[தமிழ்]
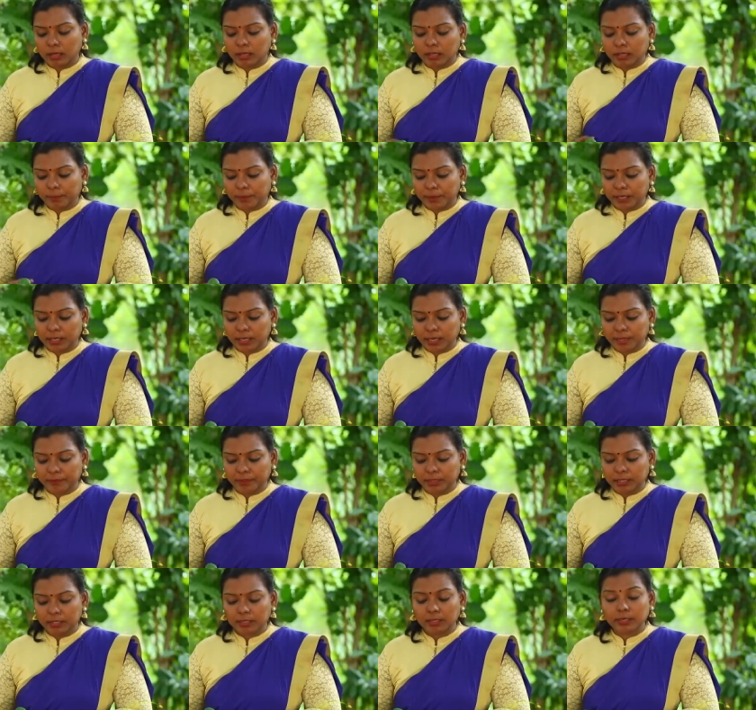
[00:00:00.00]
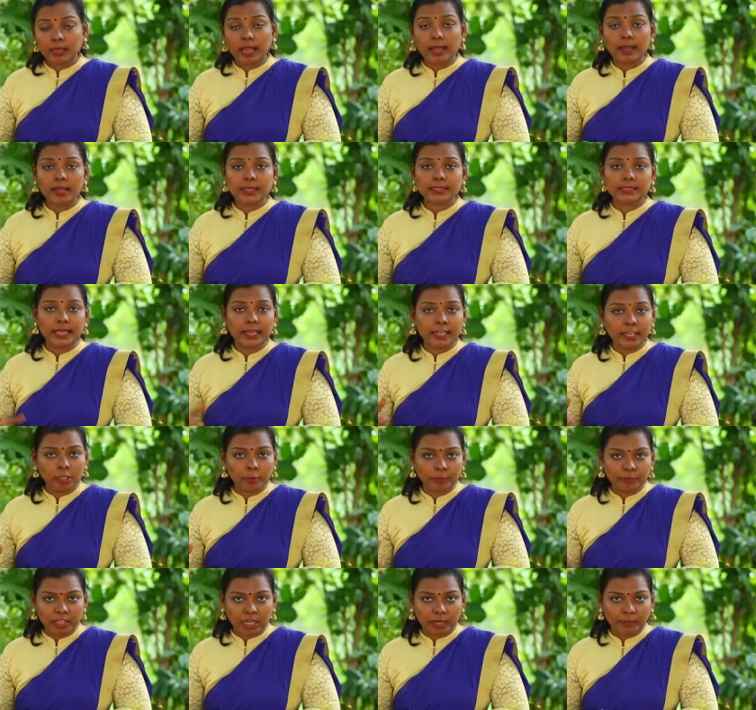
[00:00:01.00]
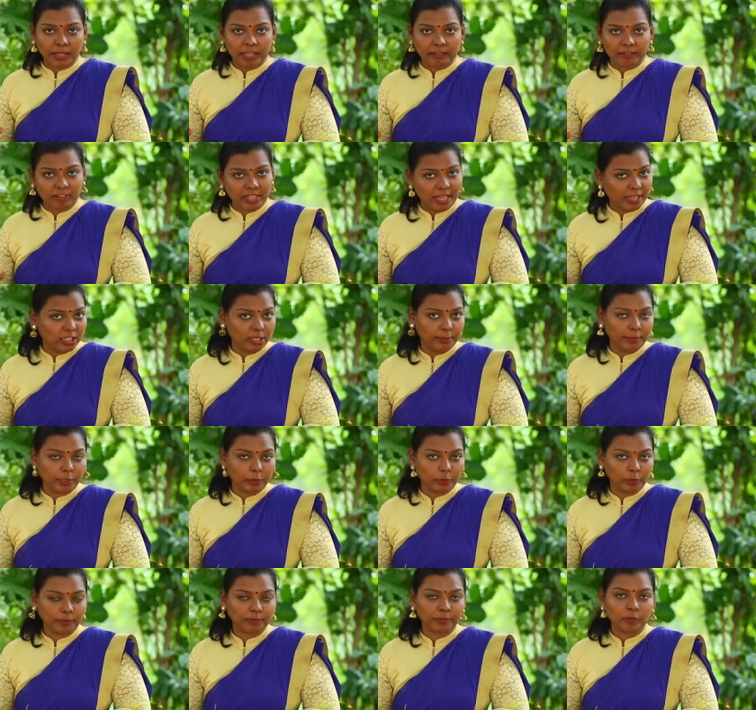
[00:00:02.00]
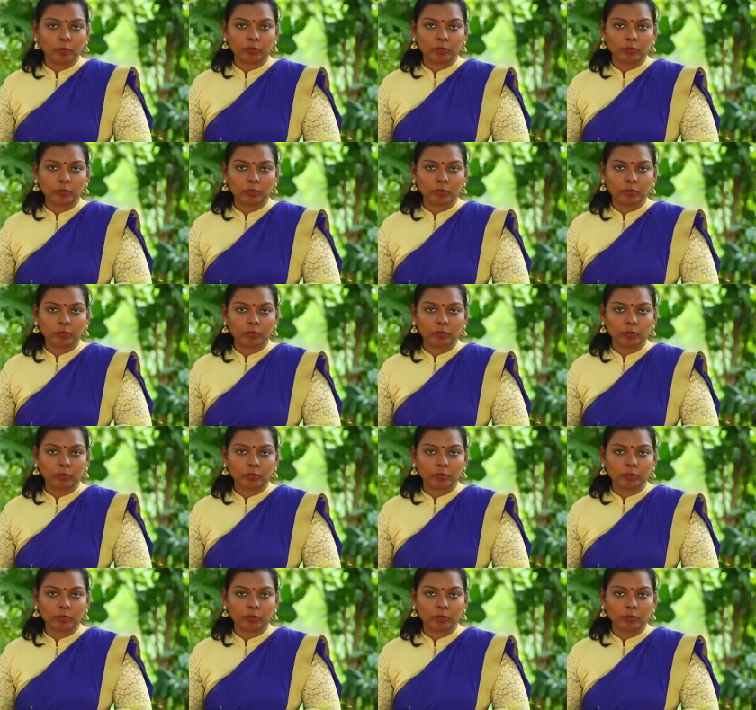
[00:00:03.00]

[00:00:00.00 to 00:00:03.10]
அந்த பிரண்டை வந்து நல்ல செரிக்கும் தன்மையை வந்து அதிகப்படுத்தும்